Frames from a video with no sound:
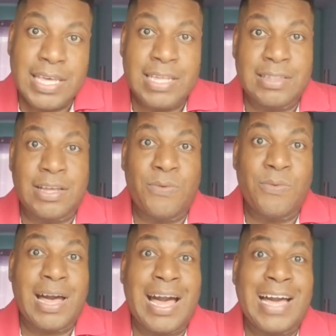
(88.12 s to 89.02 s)

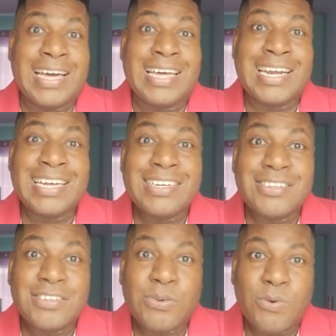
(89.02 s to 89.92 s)
Então, a
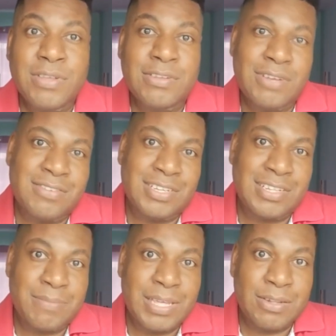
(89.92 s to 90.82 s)
grande coisa do
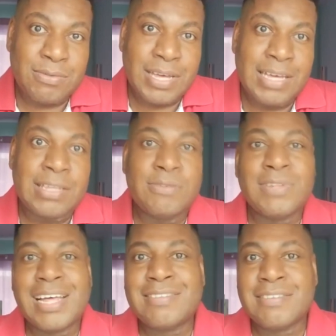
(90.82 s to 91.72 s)
agendamento é que no
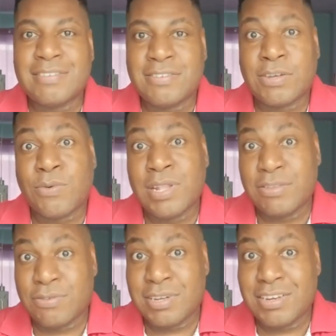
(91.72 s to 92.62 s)
narcisista
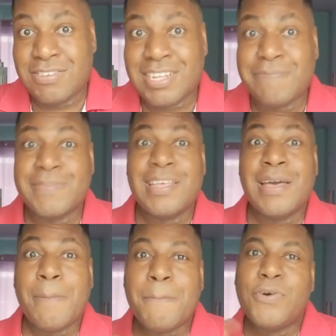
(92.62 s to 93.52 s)
colecionista,
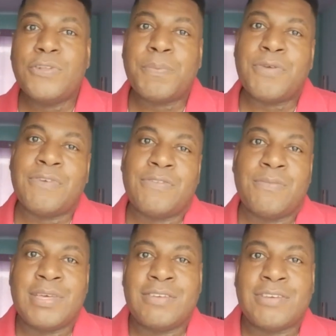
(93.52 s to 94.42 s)
muito
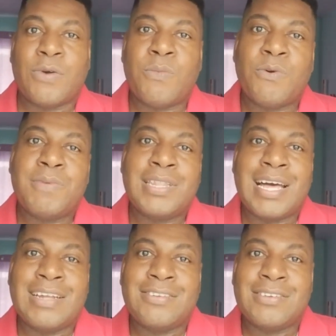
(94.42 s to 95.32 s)
provavelmente a
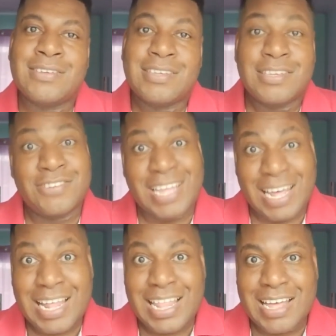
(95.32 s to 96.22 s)
comorbidade que
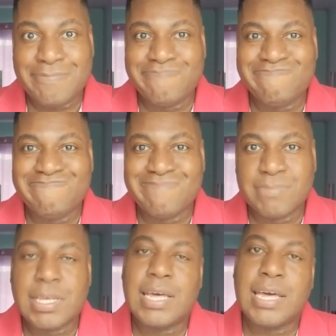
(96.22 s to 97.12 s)
estará lá
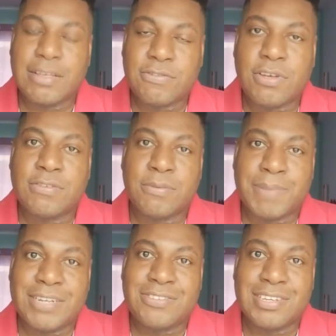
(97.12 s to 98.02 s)
é a
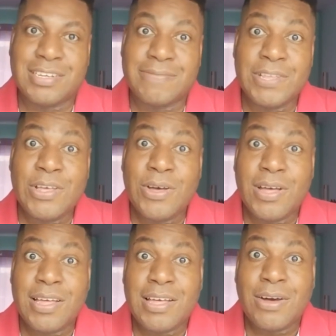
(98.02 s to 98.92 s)
sociopatia.
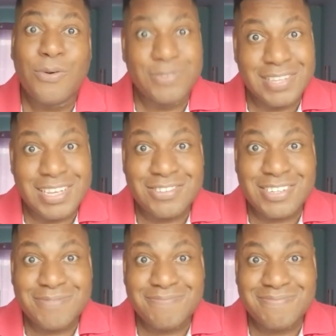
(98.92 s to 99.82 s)
Ou
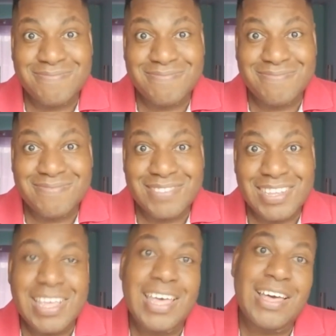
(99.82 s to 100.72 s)
seja,
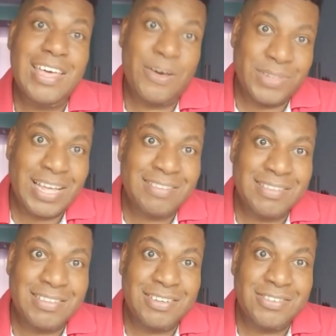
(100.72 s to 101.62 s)
é um
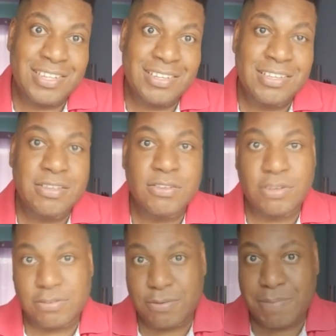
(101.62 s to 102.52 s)
narcisista
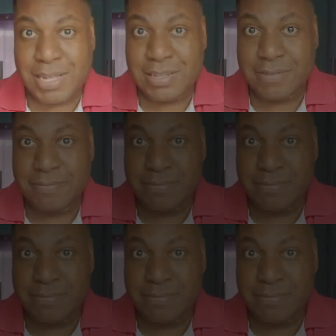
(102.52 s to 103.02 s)
sociopata.